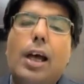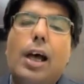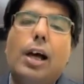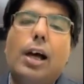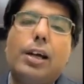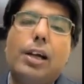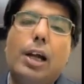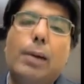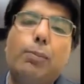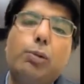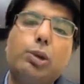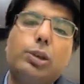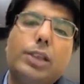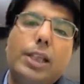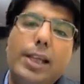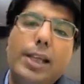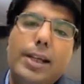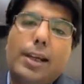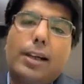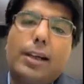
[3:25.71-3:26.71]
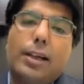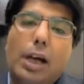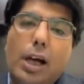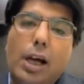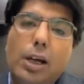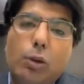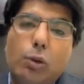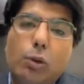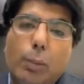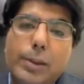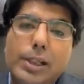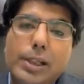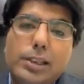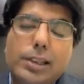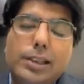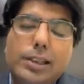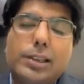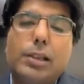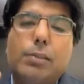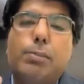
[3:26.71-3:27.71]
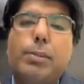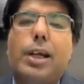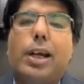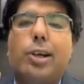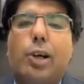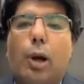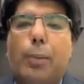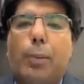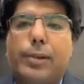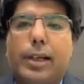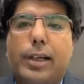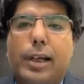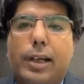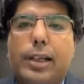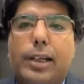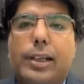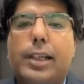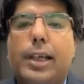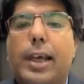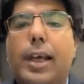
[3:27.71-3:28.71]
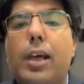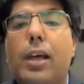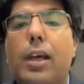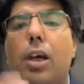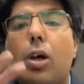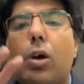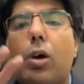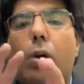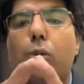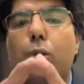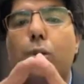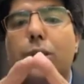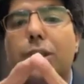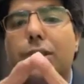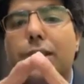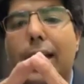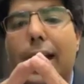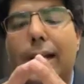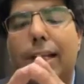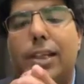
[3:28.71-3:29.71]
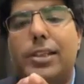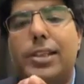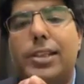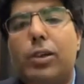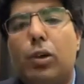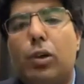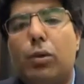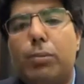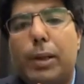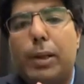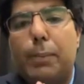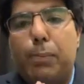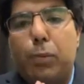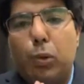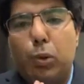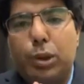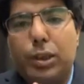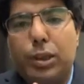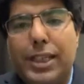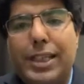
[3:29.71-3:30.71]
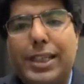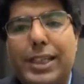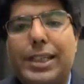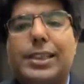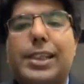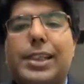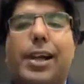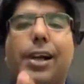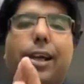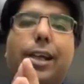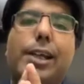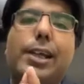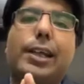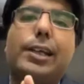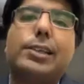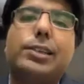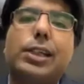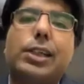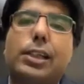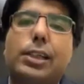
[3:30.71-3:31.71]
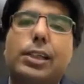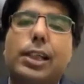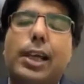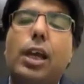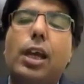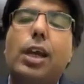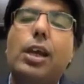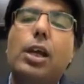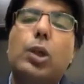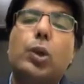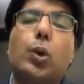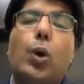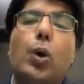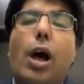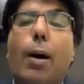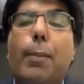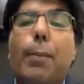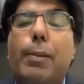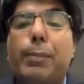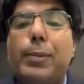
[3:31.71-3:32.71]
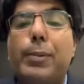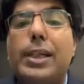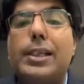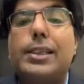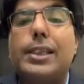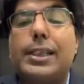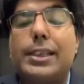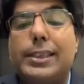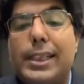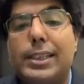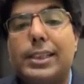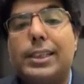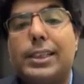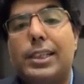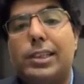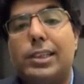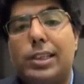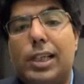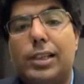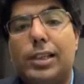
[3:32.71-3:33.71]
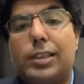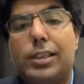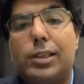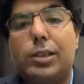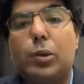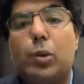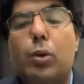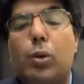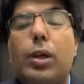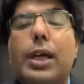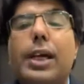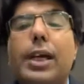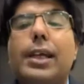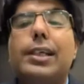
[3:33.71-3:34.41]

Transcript: अगर आप उस तरीक़ेकार को अपने सिस्टम में अडॉप्ट कर लेते हैं और उस स्ट्रेटेजी को मजबूत तरीके से आगे लेके चलते हैं तो आप अपने सक्सेस के चांसेस को